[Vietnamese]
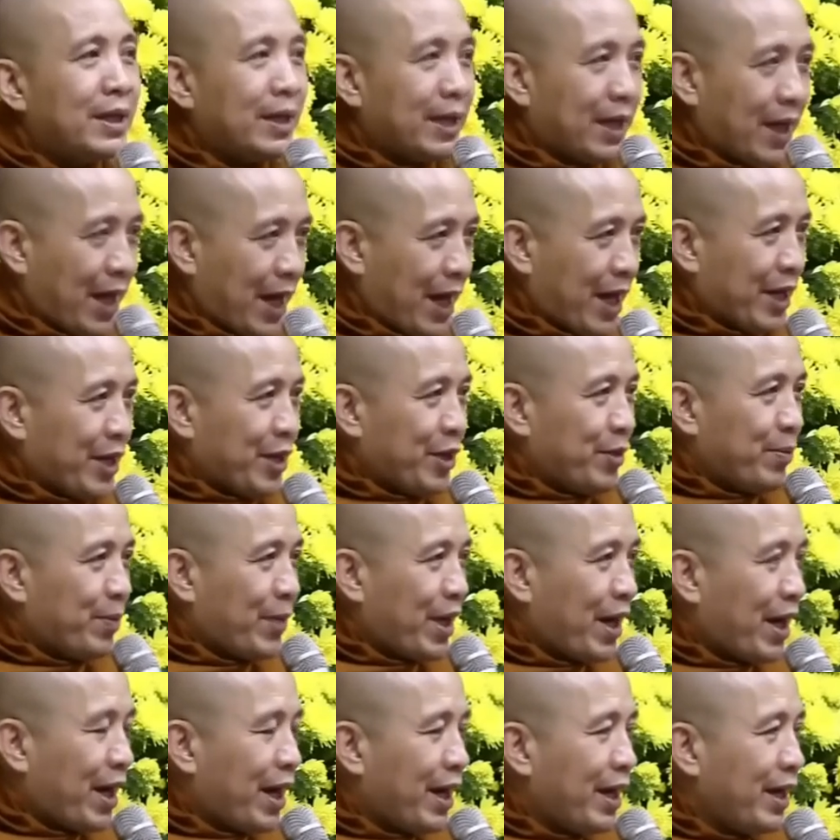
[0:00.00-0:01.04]
ngày
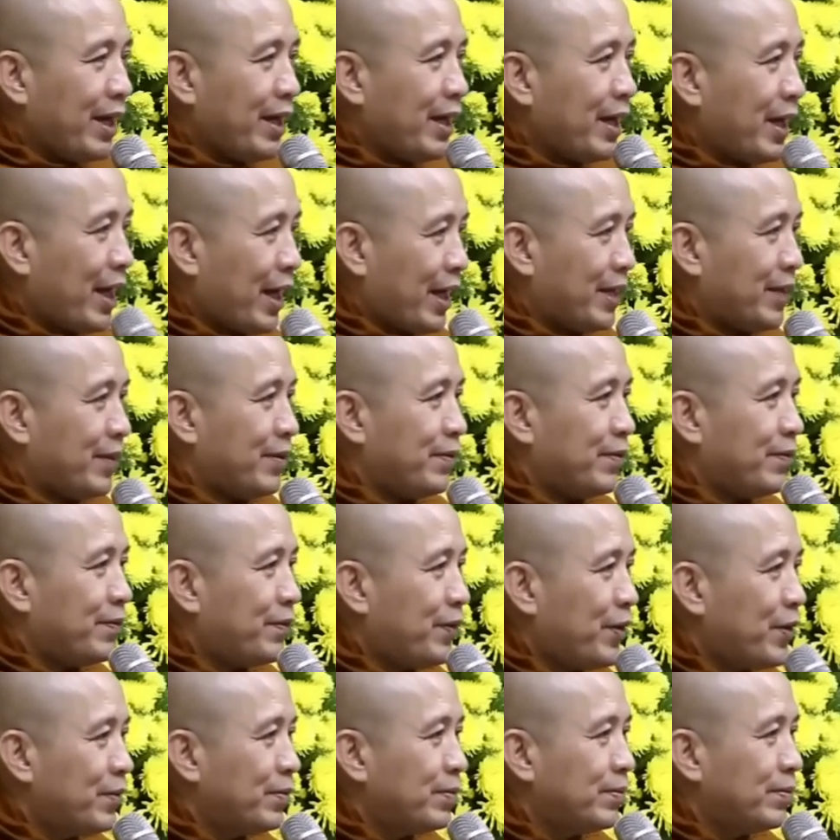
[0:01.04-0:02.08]
mai hạnh
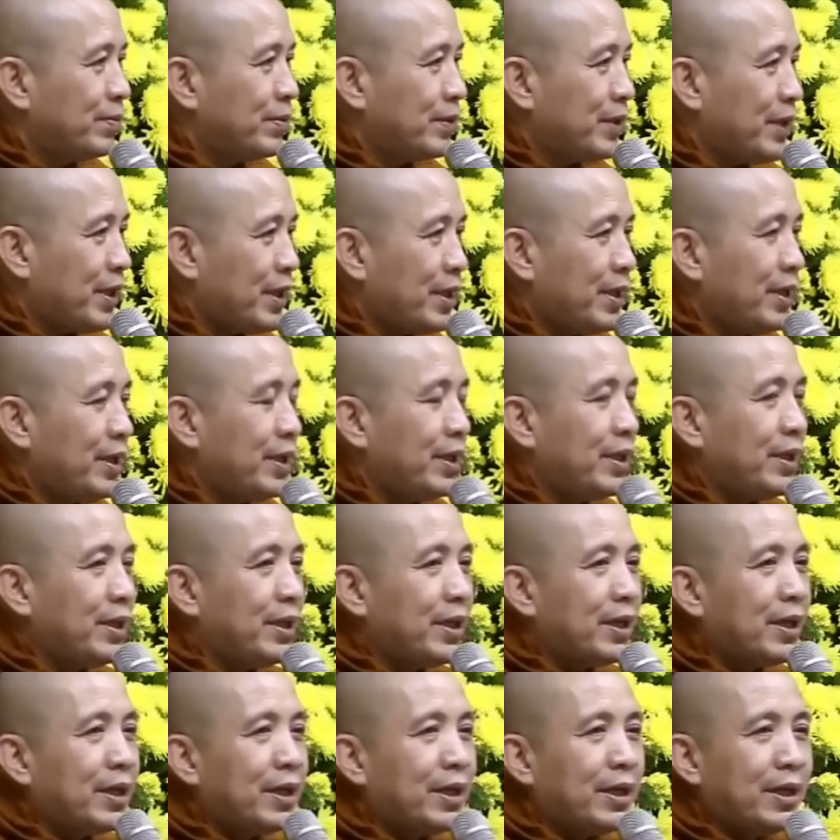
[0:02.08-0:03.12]
phúc nơi
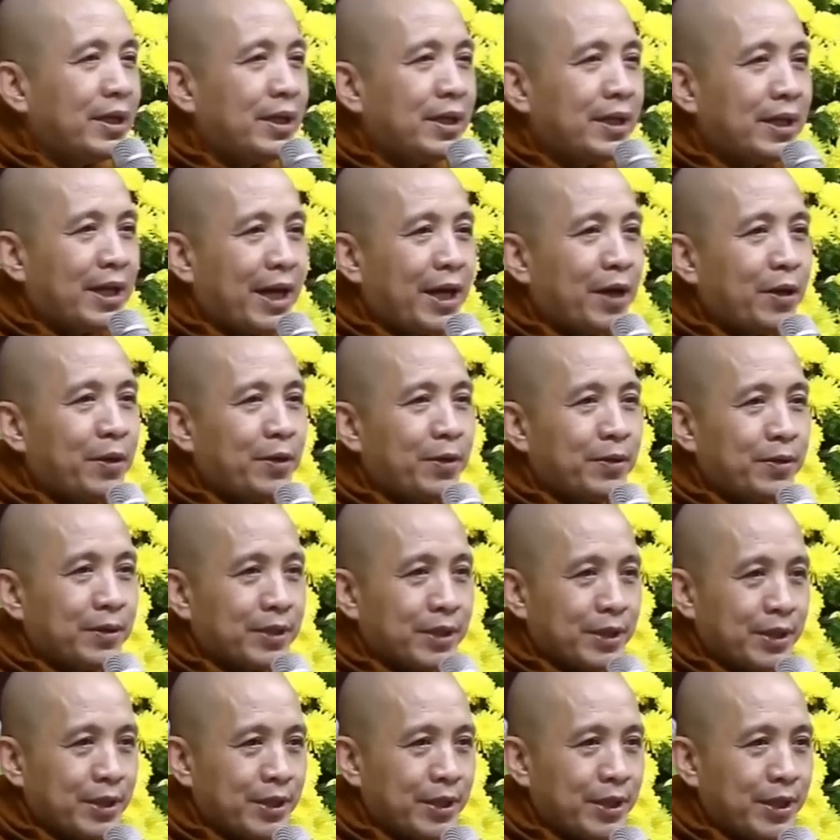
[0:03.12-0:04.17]
nơi reo
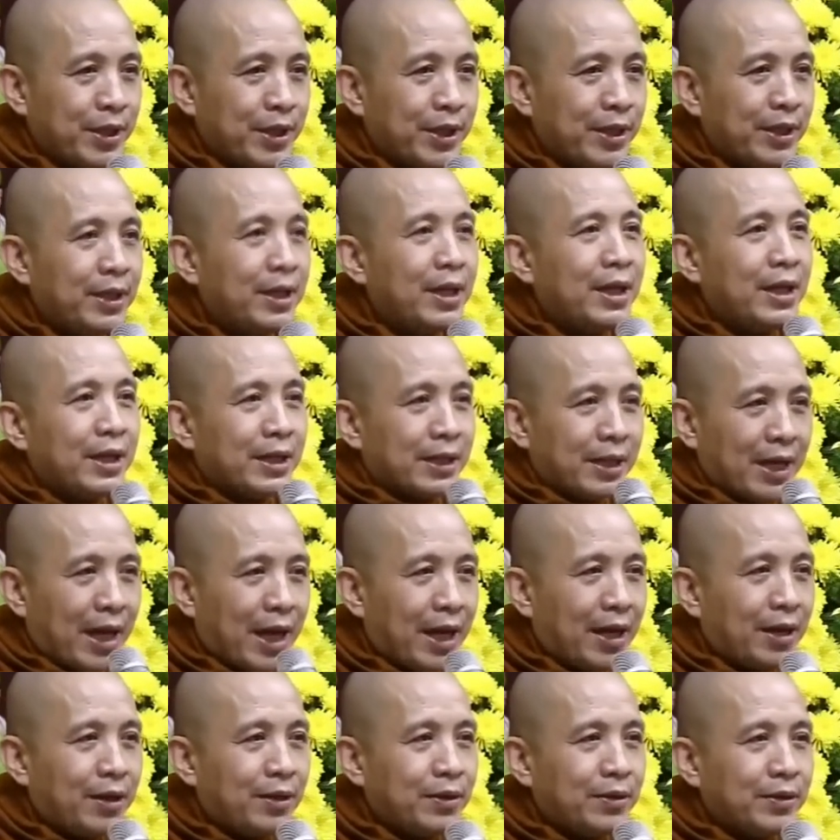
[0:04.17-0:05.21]
cười
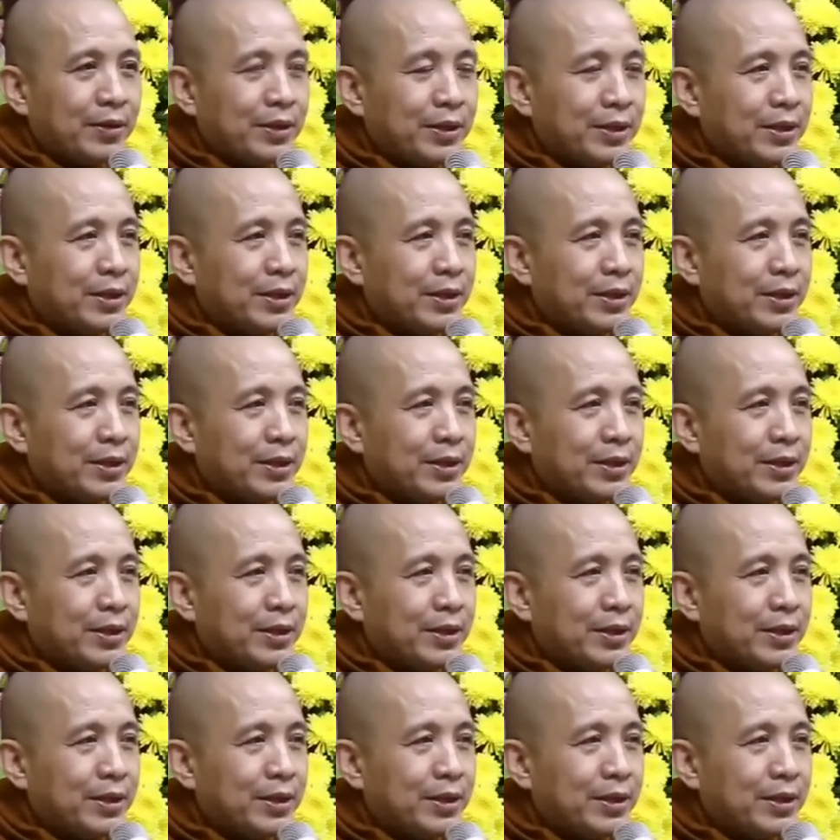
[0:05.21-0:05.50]
đau